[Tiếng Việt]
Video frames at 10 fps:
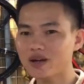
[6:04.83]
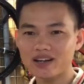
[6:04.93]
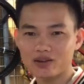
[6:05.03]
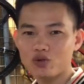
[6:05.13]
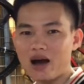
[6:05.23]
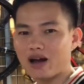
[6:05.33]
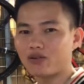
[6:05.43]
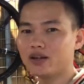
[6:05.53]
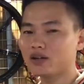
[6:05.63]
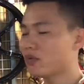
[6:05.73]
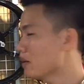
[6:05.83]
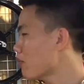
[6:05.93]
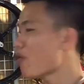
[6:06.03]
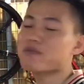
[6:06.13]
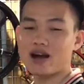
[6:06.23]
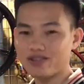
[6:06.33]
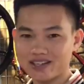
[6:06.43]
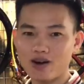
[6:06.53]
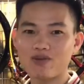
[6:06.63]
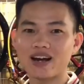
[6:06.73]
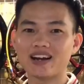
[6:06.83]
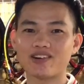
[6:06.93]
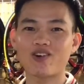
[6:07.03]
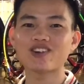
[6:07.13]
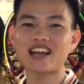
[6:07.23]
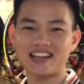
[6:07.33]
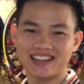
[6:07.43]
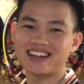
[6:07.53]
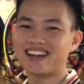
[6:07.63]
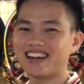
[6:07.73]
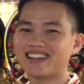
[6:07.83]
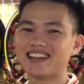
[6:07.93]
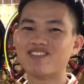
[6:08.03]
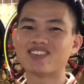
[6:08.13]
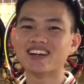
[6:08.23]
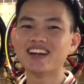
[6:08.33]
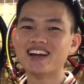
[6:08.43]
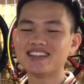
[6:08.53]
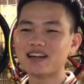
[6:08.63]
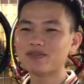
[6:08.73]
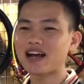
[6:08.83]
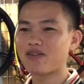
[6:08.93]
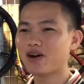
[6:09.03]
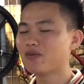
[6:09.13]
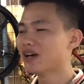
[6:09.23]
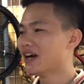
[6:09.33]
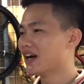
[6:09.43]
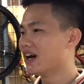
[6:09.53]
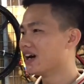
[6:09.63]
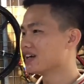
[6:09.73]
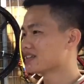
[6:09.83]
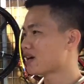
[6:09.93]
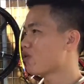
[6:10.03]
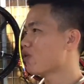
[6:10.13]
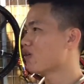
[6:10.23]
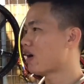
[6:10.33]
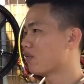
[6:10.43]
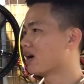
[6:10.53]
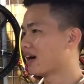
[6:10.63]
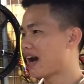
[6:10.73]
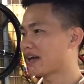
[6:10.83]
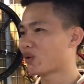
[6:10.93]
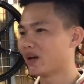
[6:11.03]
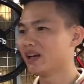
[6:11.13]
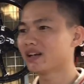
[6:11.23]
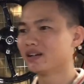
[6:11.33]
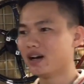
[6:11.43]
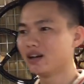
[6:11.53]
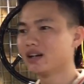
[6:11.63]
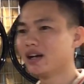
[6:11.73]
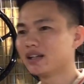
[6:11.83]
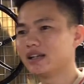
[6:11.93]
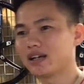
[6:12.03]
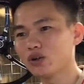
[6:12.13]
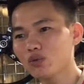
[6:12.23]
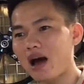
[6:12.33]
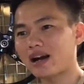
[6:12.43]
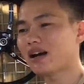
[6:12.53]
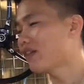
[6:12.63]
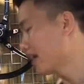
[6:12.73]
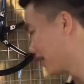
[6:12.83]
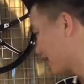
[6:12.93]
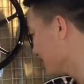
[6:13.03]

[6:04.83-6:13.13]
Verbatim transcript: không biết là nút bạc của lĩnh có bị móp méo gì không hay là nó có sai tên hay là nhầm nhầm như nào không uh, sau vòng gần 2 tuần lĩnh gửi đơn thì cái nút bạc đã về